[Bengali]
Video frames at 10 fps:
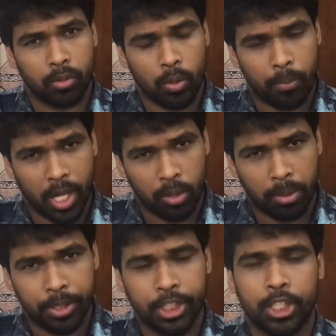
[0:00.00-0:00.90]
খুব
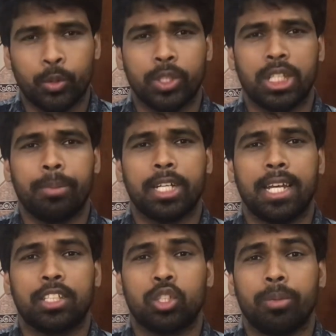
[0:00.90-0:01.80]
ভালোভাবে শেষ হয়ে যাবে
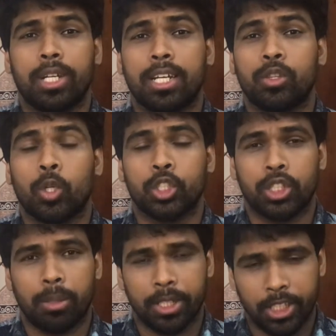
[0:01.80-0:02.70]
ক্লাস হবে রাত
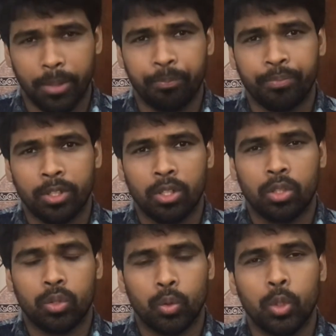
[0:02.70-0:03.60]
দশটা বাজে
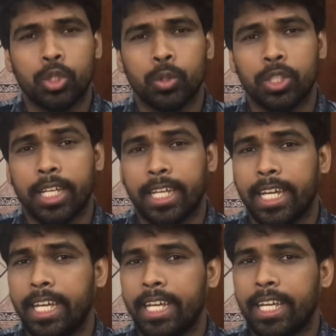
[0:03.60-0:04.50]
দুই জুন
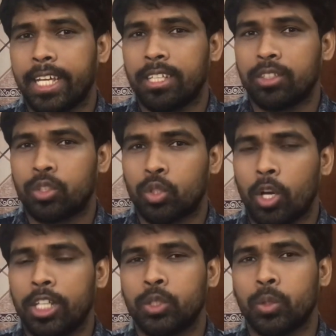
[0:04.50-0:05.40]
থেকে
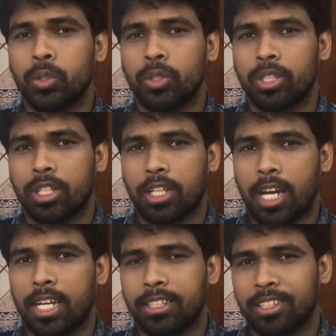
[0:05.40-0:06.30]
ছয় জুন
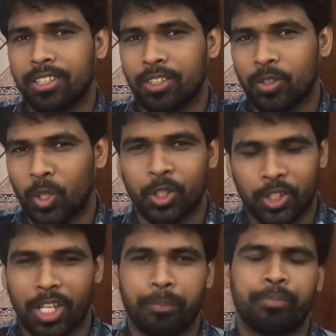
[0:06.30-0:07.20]
রাত
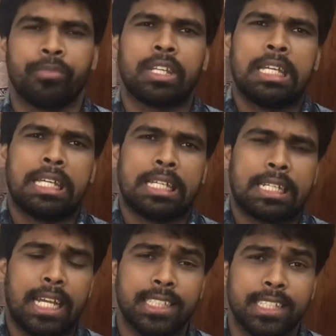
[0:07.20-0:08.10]
দশটা
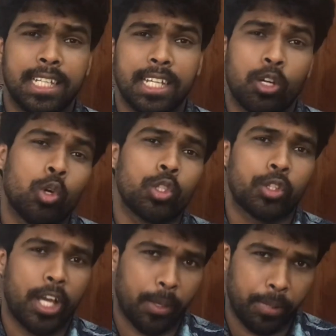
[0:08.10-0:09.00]
ক্লাসের রেকর্ড
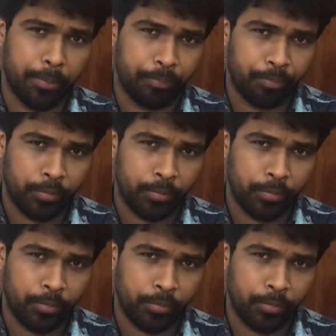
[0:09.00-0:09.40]
থাকবে